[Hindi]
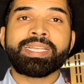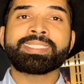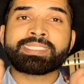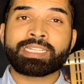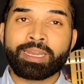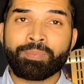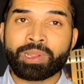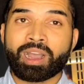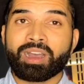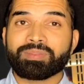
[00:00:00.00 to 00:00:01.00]
इस
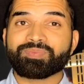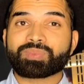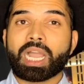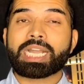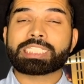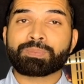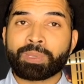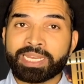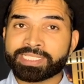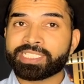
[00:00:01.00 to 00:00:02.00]
ट्रिप का
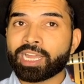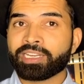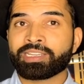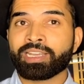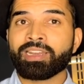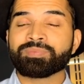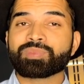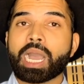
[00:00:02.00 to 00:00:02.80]
एक्सपेंस जानकर